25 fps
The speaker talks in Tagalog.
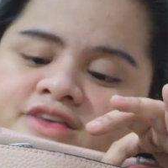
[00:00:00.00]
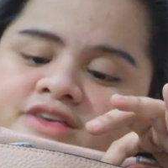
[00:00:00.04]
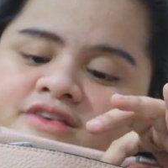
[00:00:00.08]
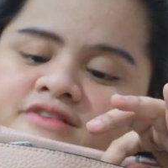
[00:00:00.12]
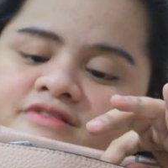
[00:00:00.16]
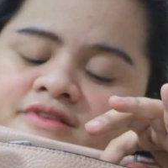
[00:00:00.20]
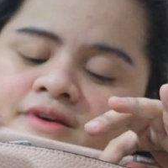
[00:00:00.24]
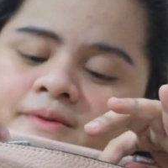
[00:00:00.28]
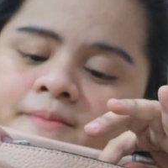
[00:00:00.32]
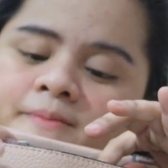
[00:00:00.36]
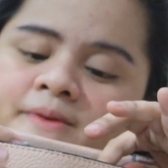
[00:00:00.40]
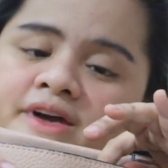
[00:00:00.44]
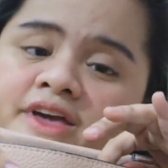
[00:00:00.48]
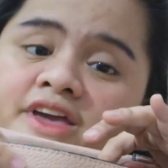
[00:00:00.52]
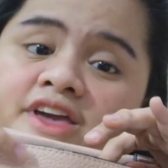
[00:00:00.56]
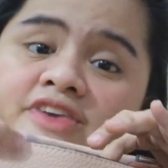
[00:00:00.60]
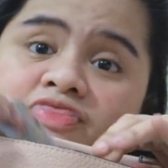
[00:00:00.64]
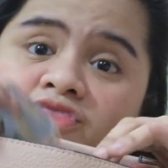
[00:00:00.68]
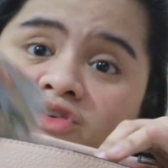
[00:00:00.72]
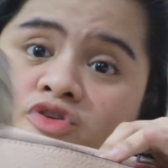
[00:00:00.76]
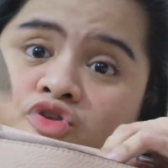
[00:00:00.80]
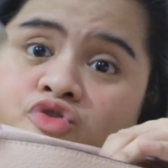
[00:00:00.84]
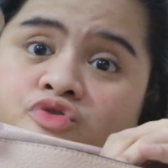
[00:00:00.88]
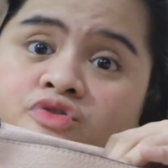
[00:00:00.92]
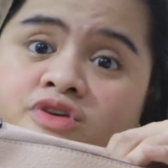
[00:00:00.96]
Is ang
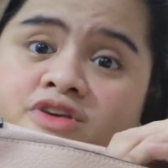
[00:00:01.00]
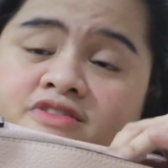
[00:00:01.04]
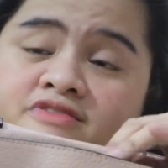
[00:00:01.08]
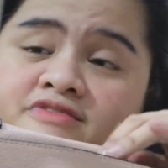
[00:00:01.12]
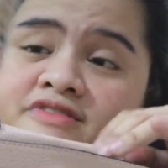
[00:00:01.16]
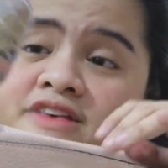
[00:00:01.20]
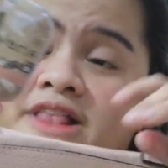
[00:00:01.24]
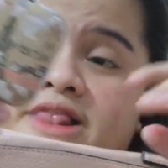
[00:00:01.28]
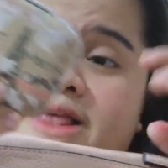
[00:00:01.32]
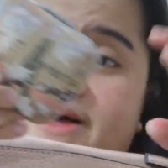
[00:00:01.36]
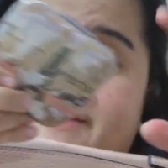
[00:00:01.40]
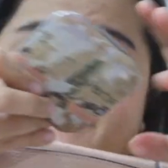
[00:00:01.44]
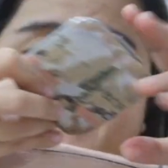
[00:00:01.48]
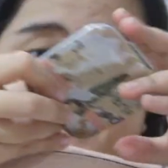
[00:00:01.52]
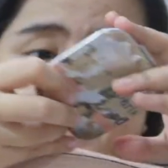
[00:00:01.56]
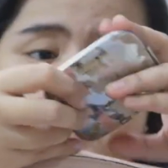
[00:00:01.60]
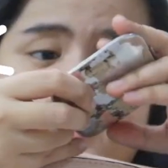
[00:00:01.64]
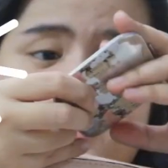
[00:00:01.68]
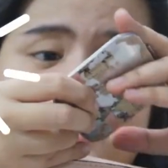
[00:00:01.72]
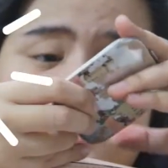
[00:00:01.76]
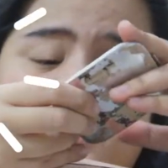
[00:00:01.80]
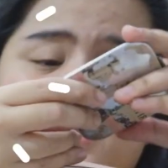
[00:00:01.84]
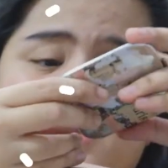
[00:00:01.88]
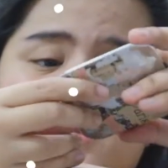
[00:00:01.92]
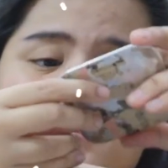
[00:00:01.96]
makita niyo is salamin.